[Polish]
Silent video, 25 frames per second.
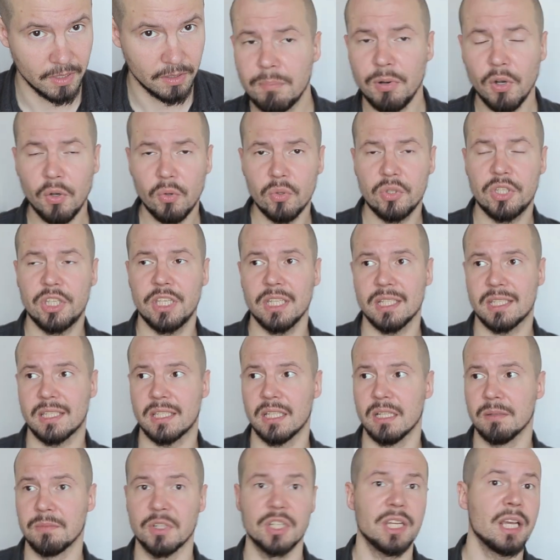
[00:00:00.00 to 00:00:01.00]
Pogódź się z
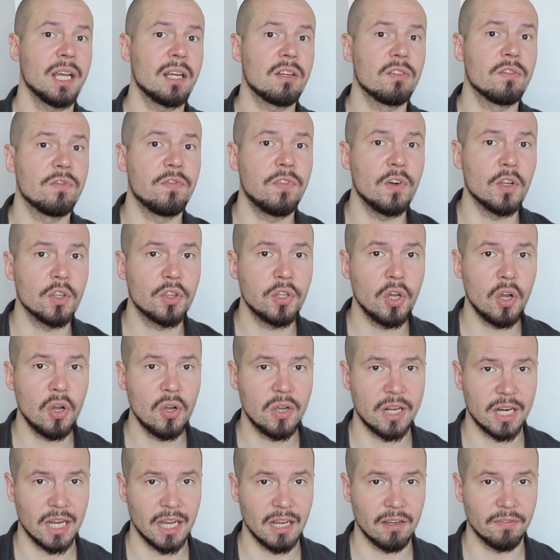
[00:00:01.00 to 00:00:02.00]
tym, że jako
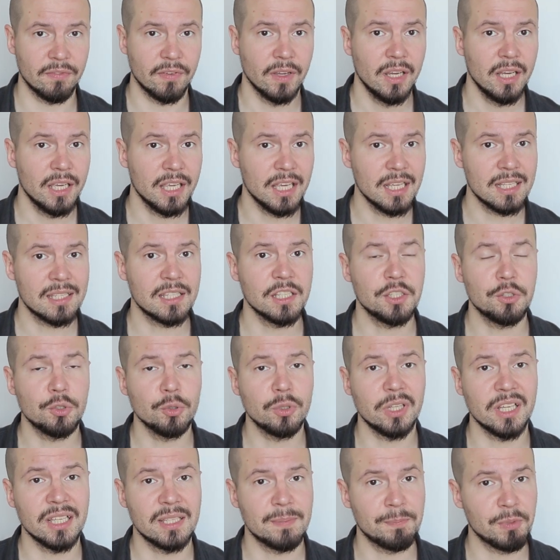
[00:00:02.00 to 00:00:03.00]
fotograf jesteś
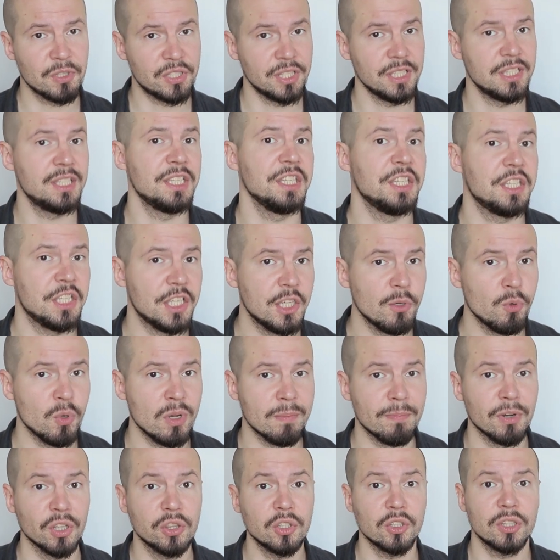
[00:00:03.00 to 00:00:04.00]
tutaj z pozycji siły,
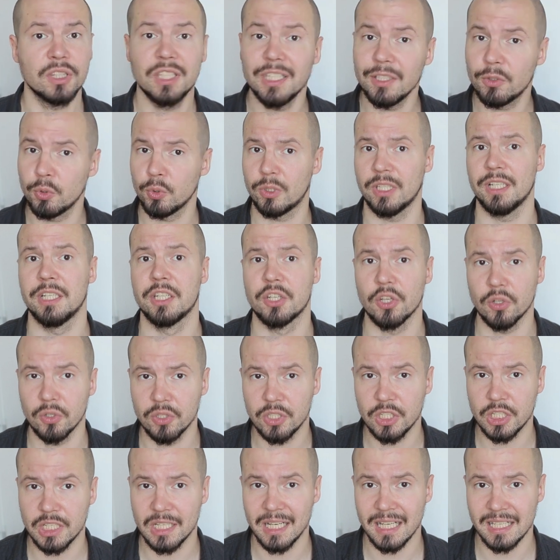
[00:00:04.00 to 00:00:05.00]
bo to ty tutaj
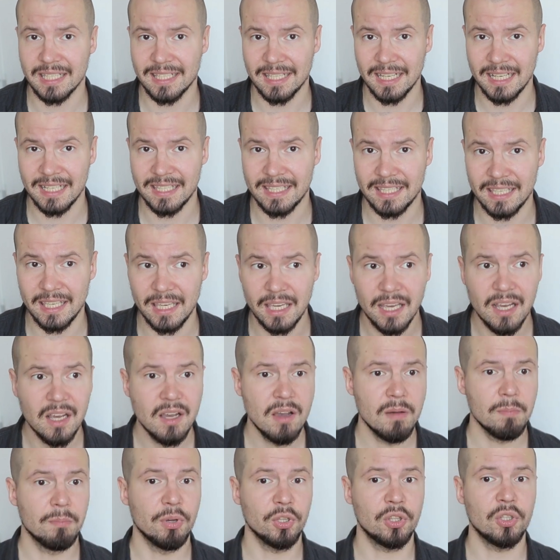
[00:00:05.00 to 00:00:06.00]
rządzisz na sesji,
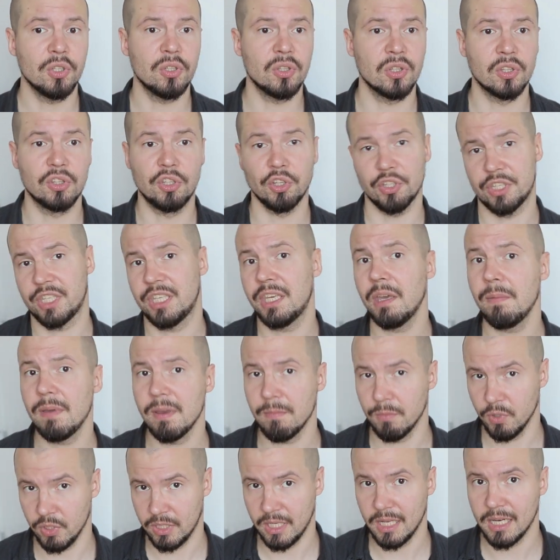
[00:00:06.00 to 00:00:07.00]
bo to do ciebie
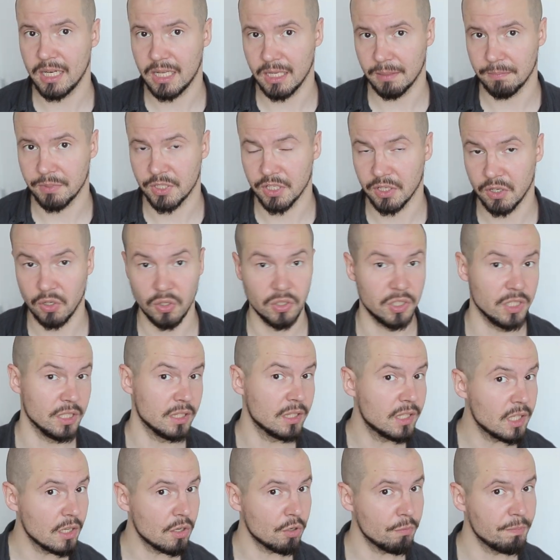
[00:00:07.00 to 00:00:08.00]
modelka przychodzi,
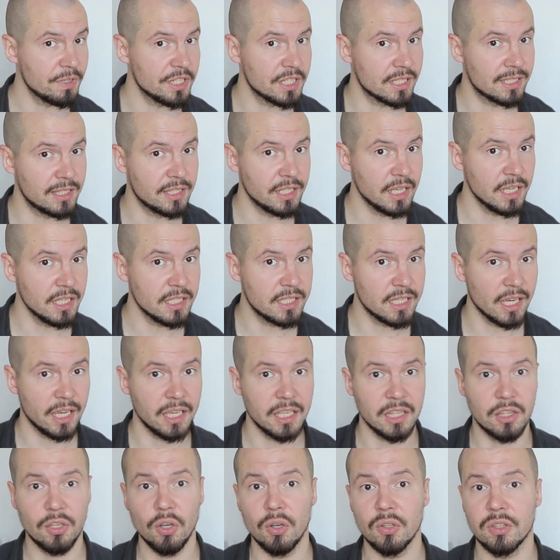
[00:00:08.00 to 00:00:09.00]
ty robisz zdjęcia
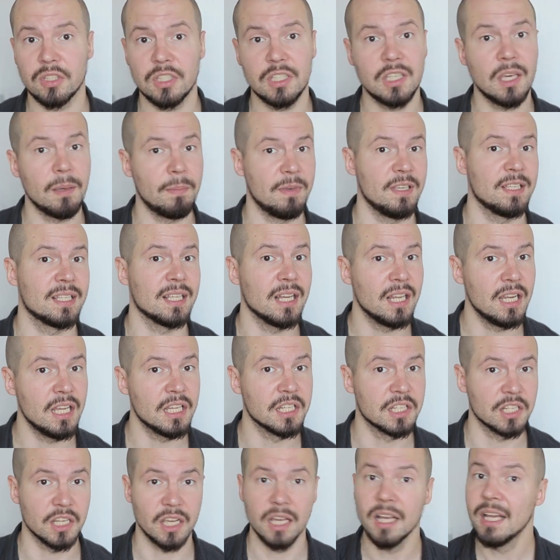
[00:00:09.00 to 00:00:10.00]
i to od ciebie
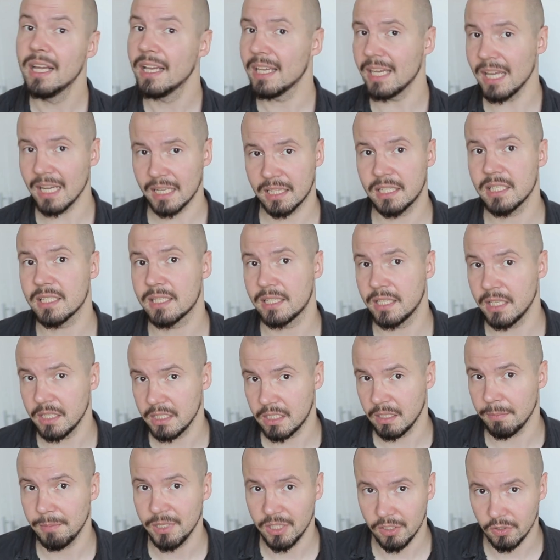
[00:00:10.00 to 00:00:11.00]
zależy, jak te
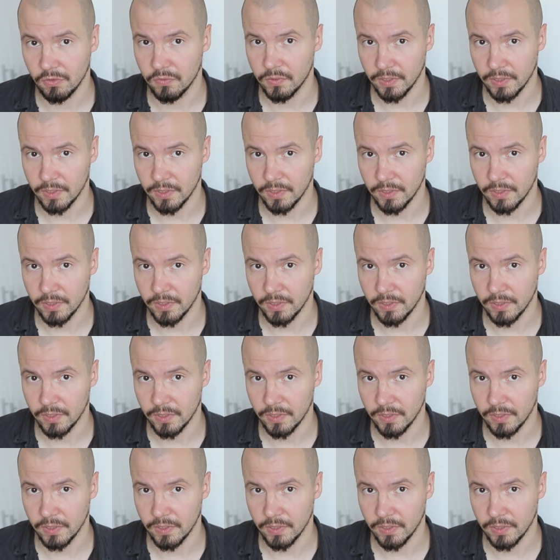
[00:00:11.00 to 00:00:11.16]
zdjęcia będą